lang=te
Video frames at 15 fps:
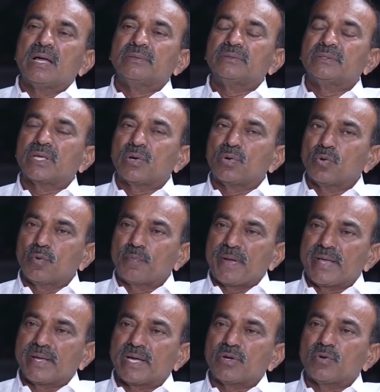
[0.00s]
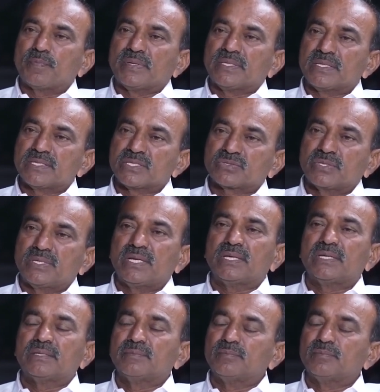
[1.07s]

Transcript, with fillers: అందరూ లోపాయికారి ఒప్పందాలు చేసుకొని